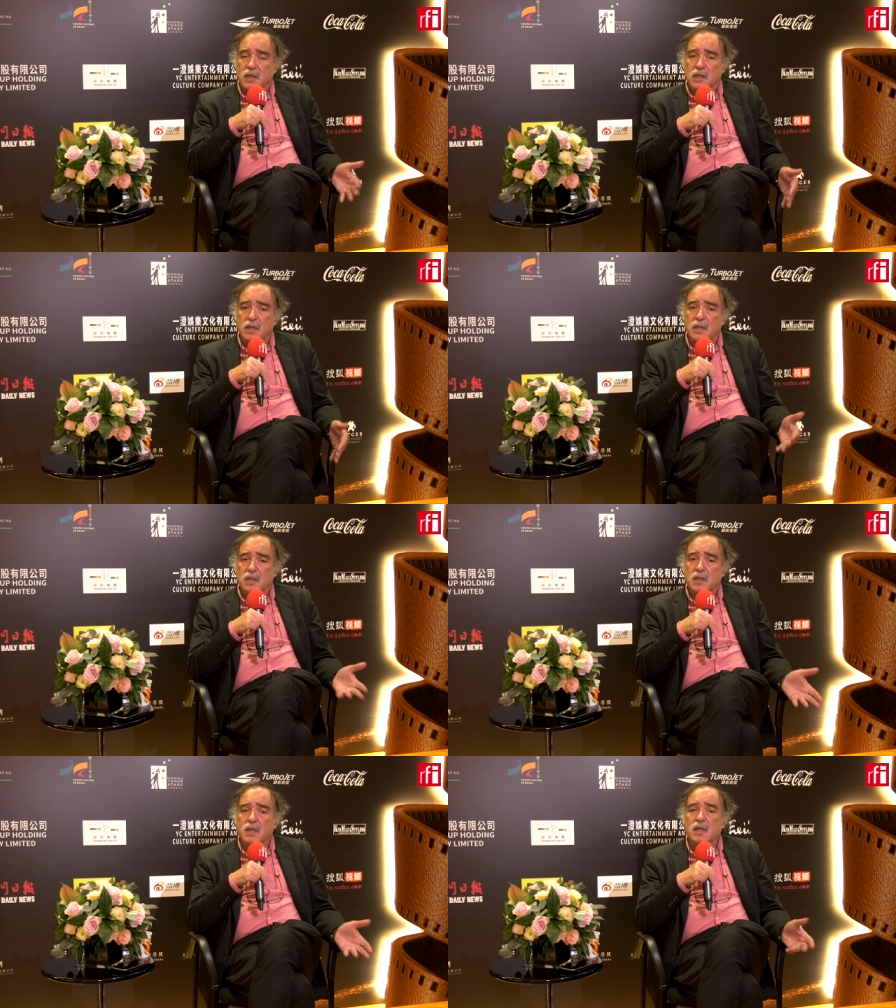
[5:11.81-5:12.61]

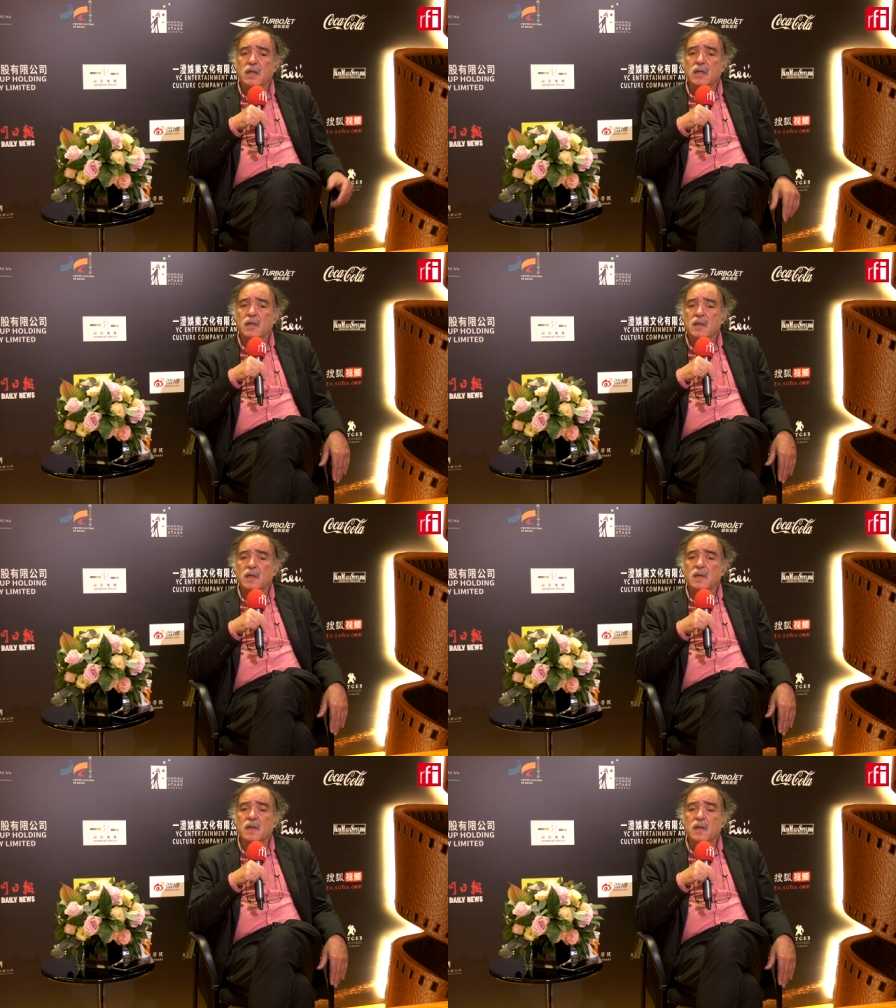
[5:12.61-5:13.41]
que,
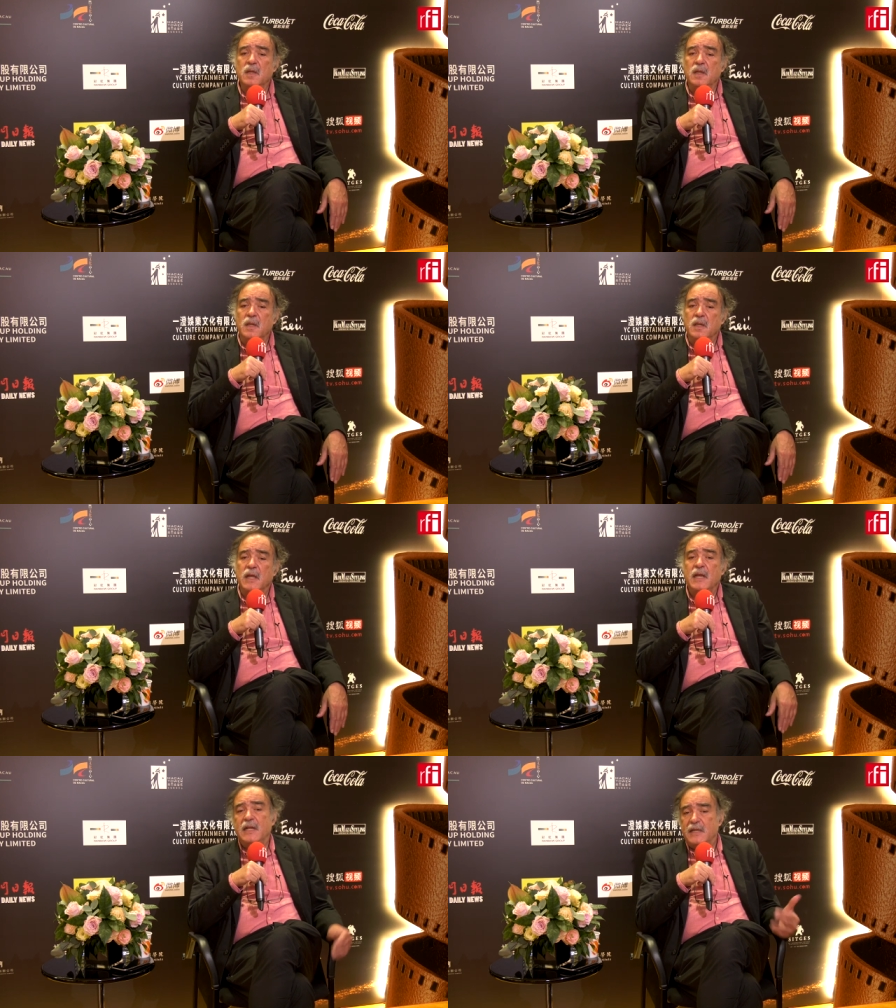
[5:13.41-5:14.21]
eh,
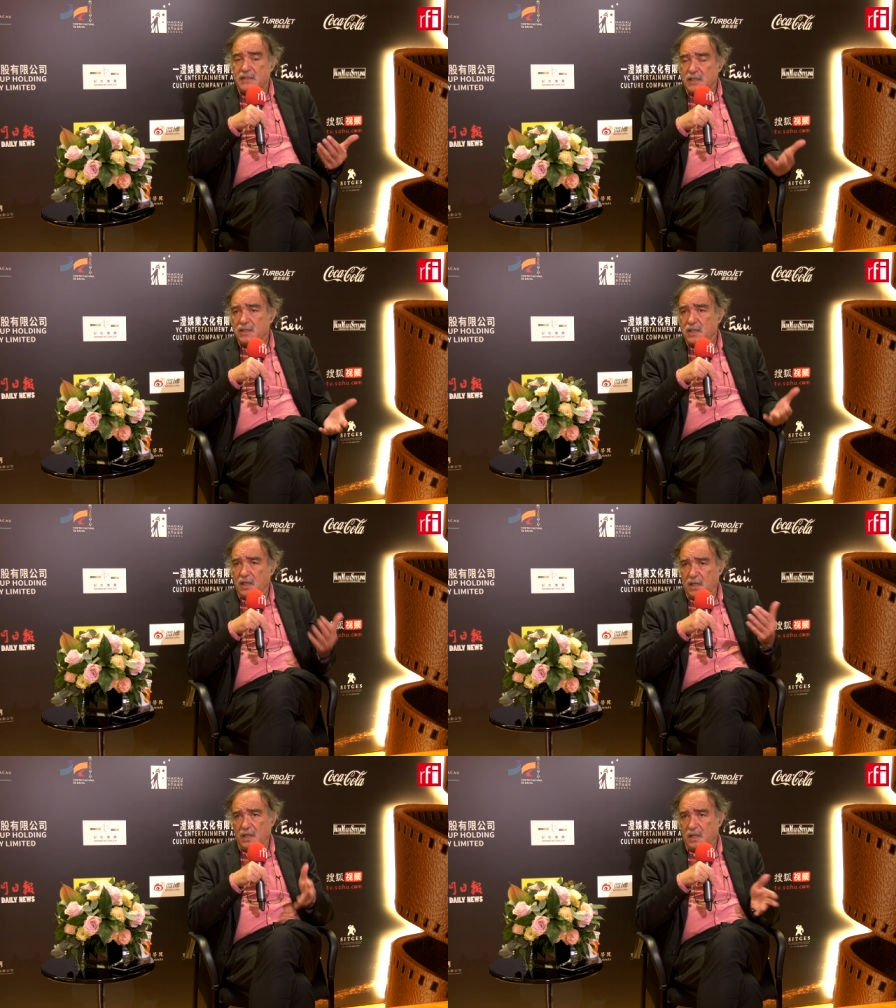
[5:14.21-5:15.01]
que ainda
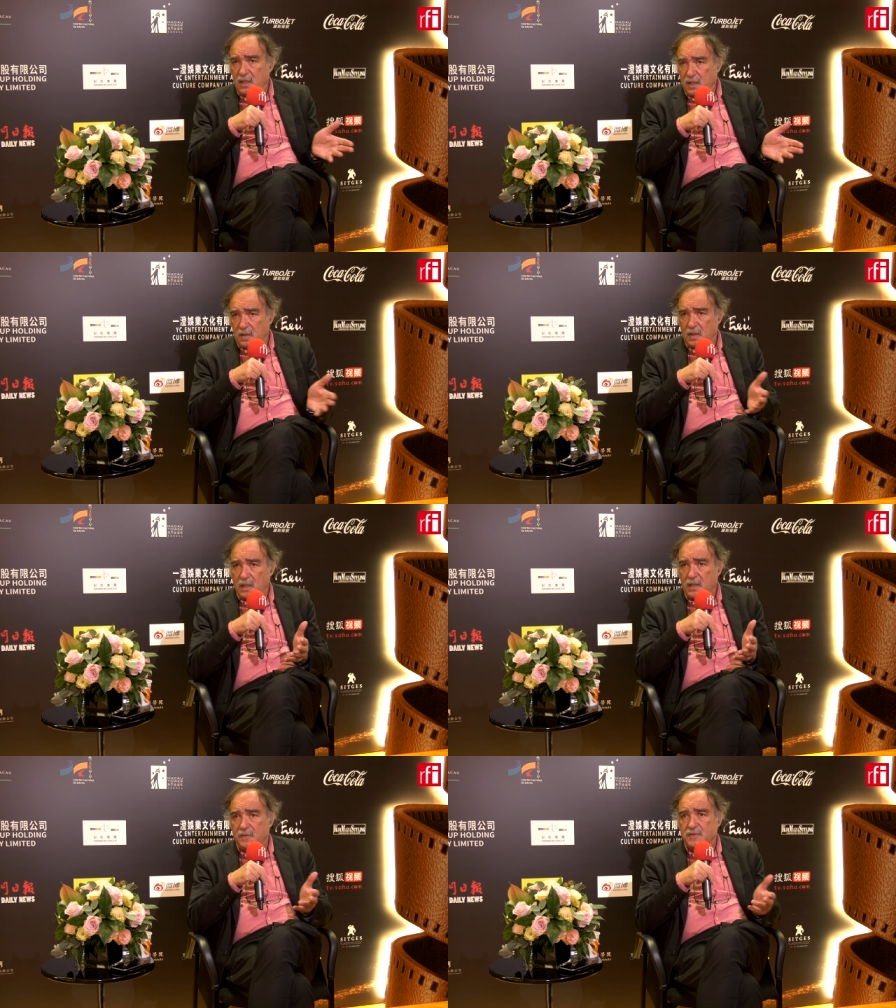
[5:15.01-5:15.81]
existem e que
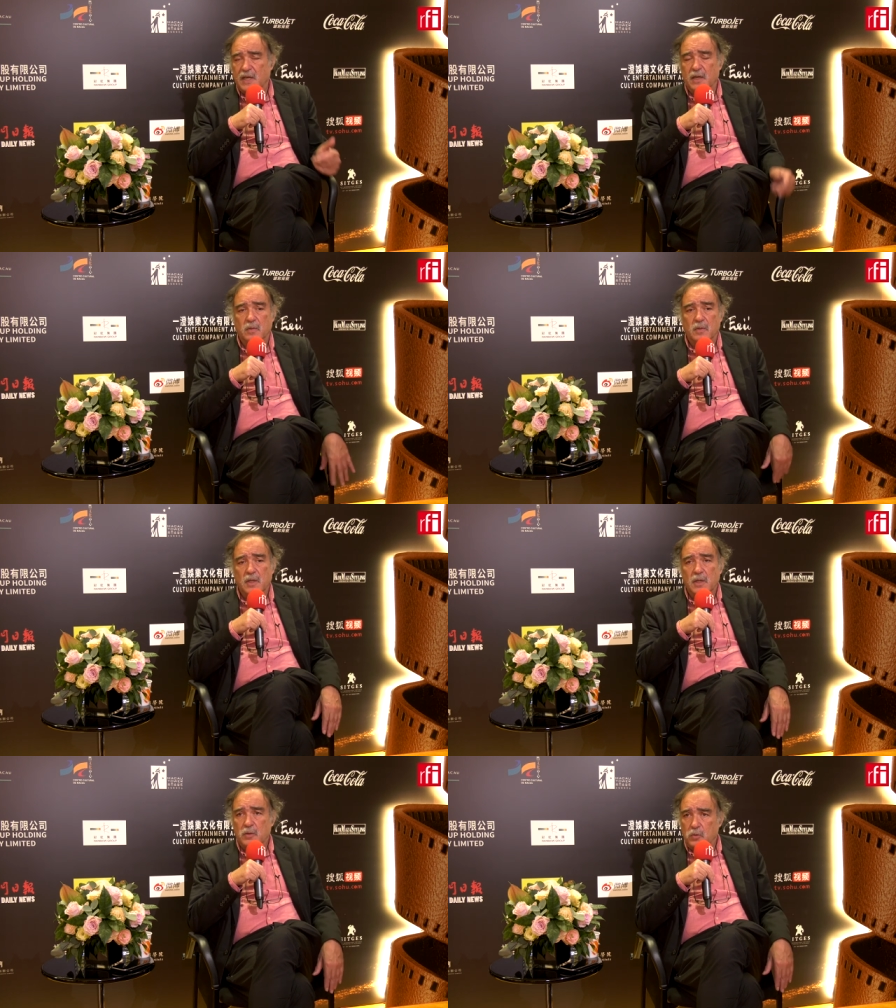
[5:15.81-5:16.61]
atravessaram
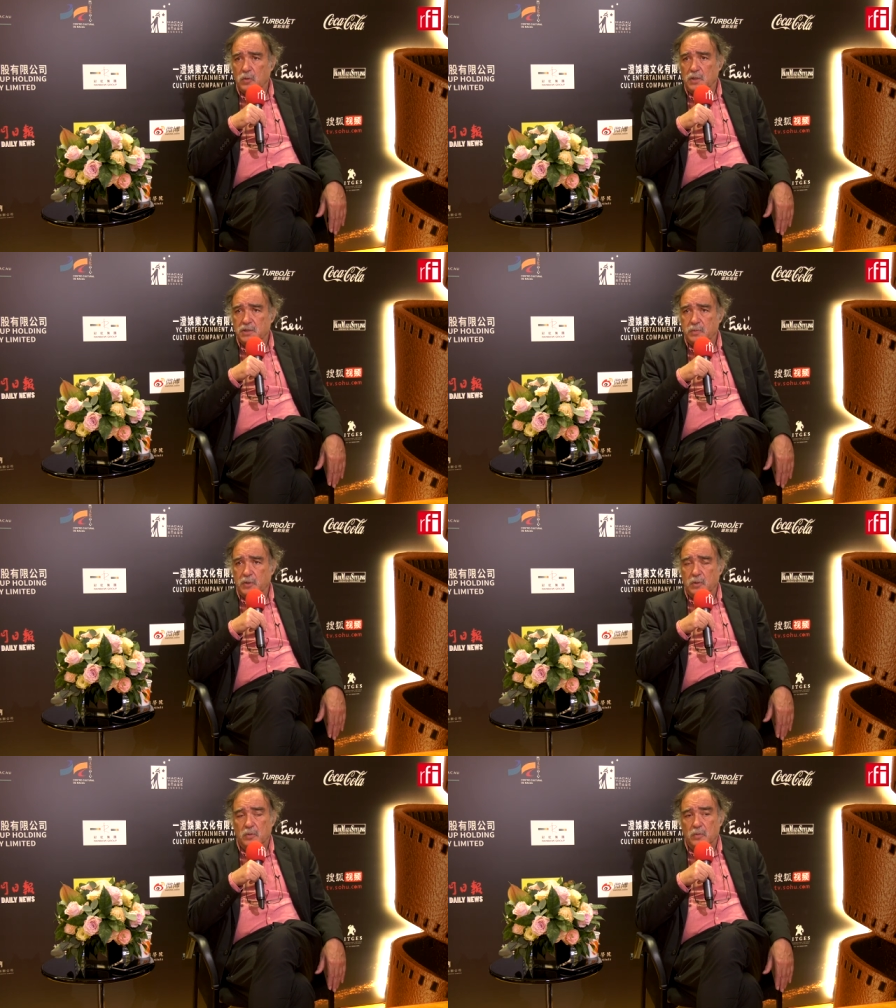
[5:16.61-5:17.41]
todo este
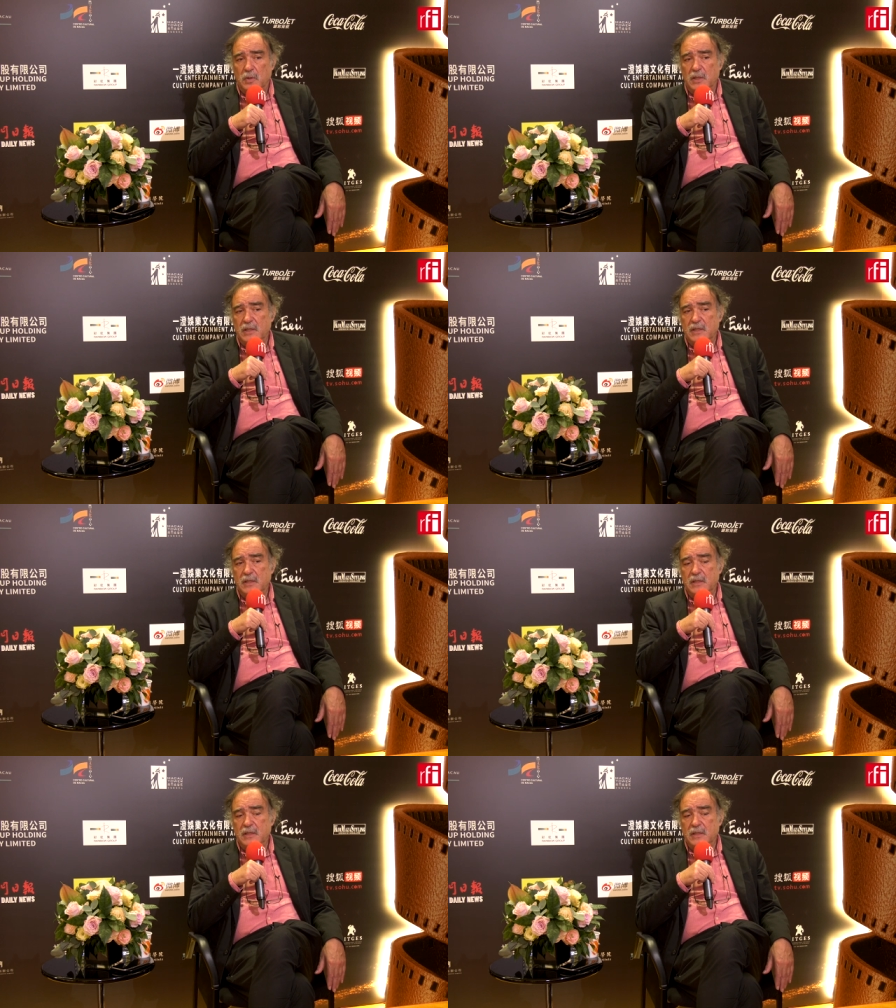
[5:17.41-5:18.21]
período.
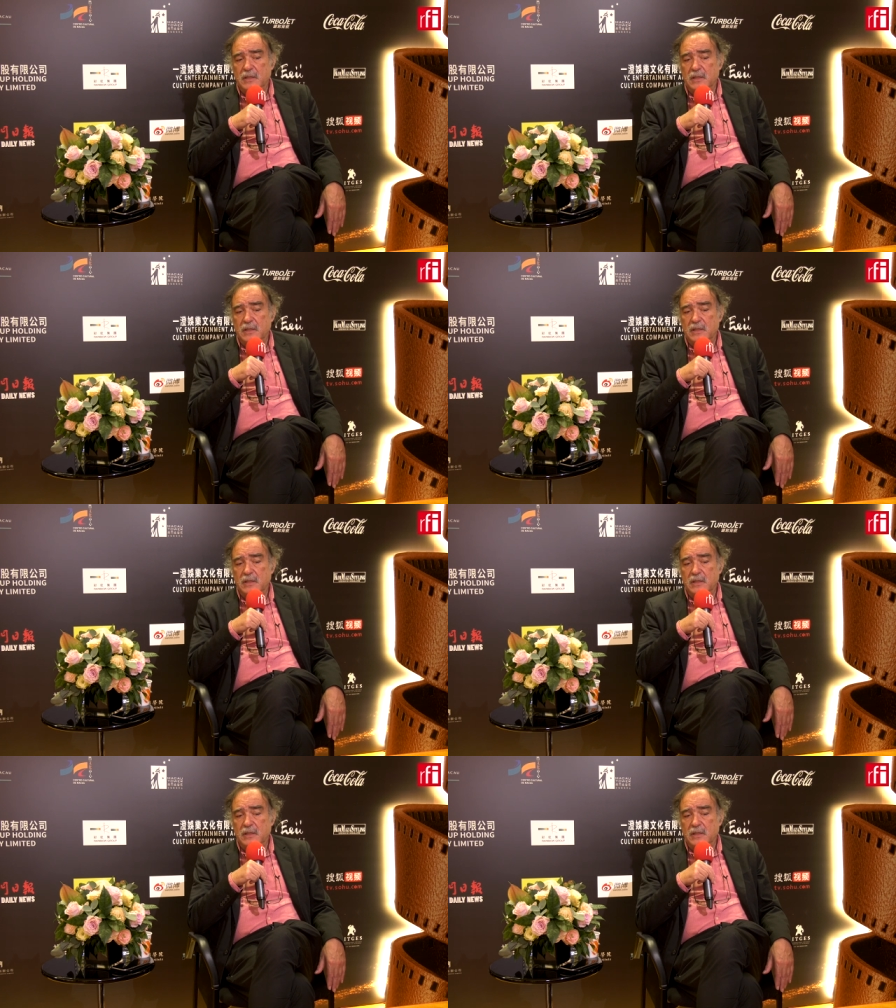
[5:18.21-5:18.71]
E,